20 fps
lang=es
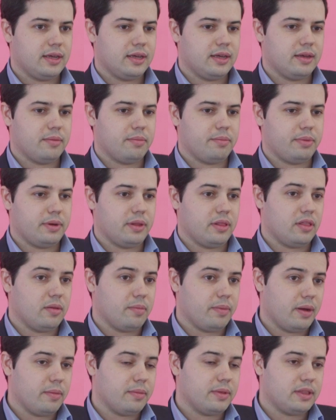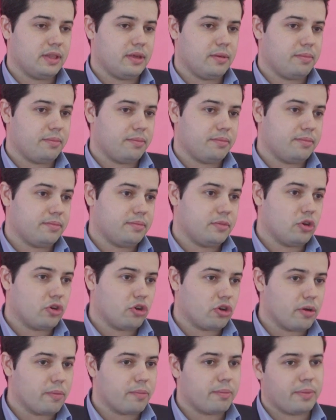eh, principalmente yo
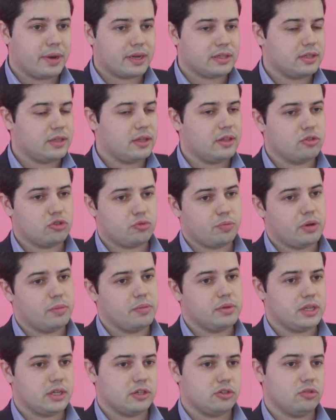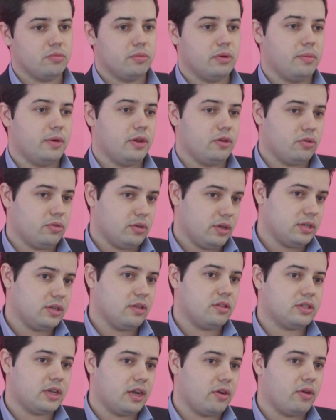creo que parte de dos premisas. ¿no? Primero, es
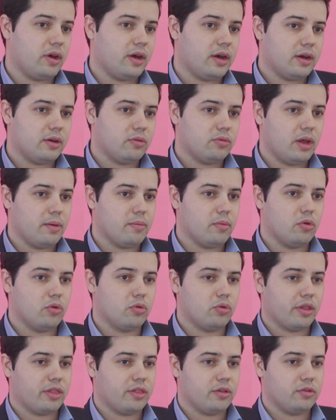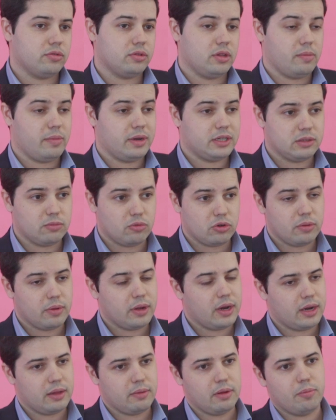necesaria una, involucración del máximo
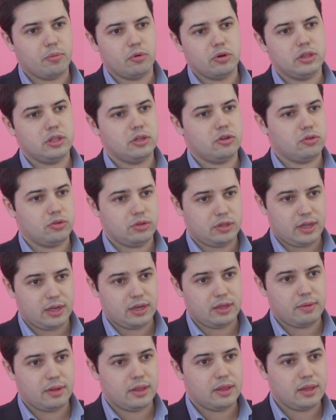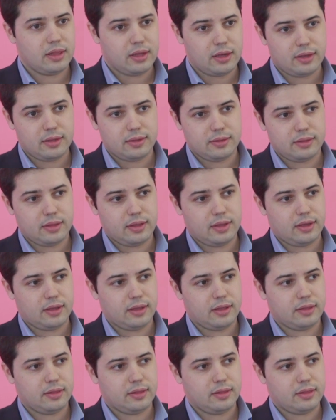nivel a nivel político y a nivel
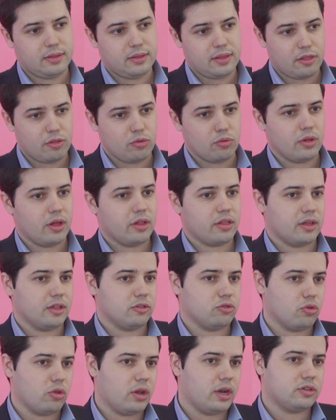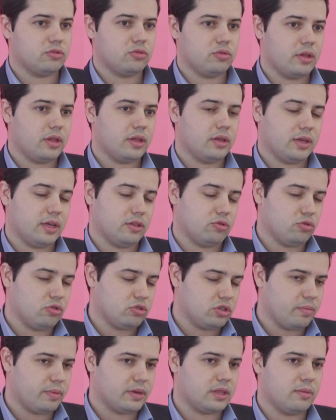de, ciudad, que todas las ciudades, que todos
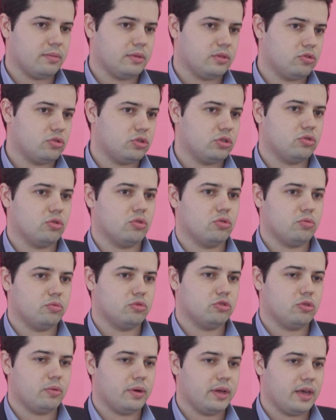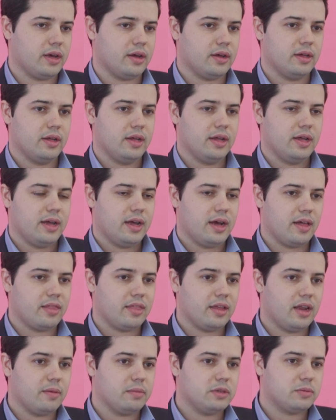los departamentos y todo el mundo vaya
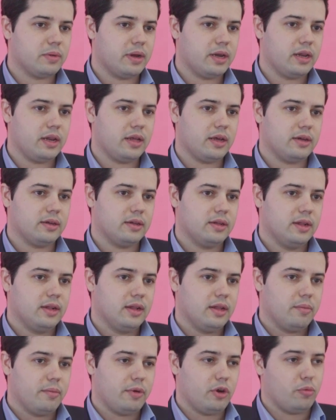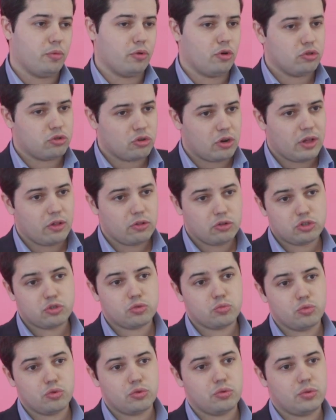hacia la misma línea, pero por otro lado
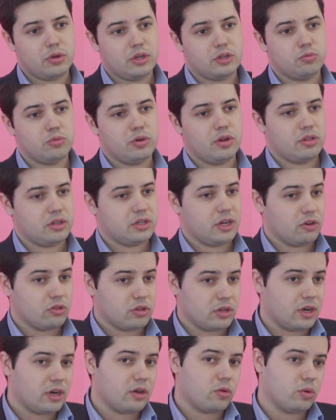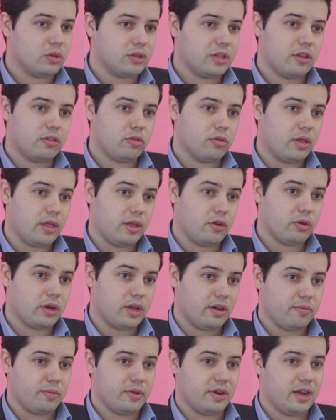es muy, es muy necesario tener en cuenta al ciudadano
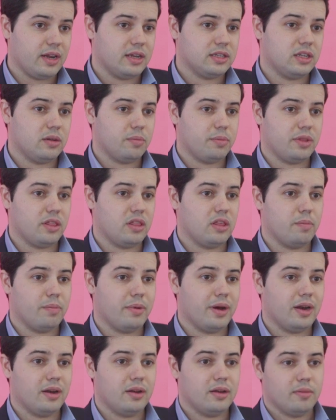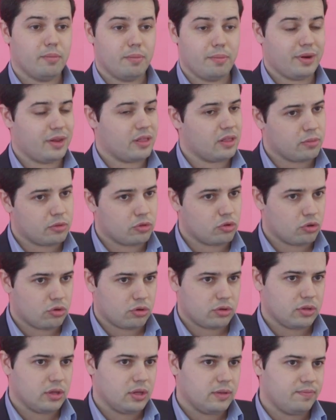que al final es el principal
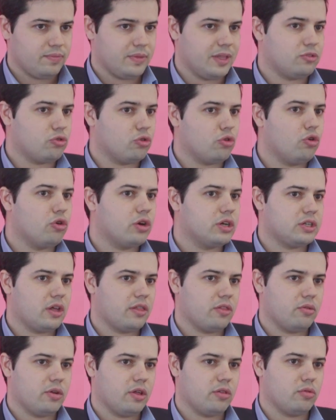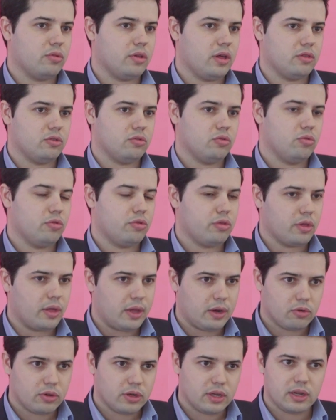perceptor de todo lo que se hace en una ciudad. ¿no? Un
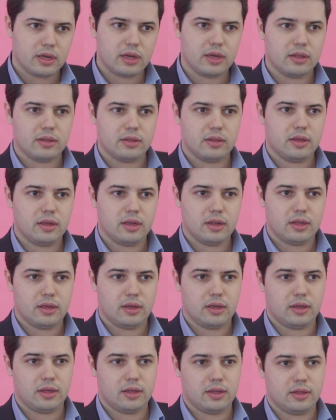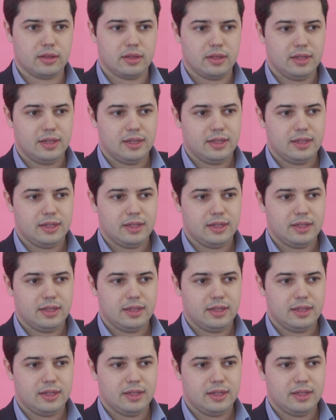ciudadano quiere que quiere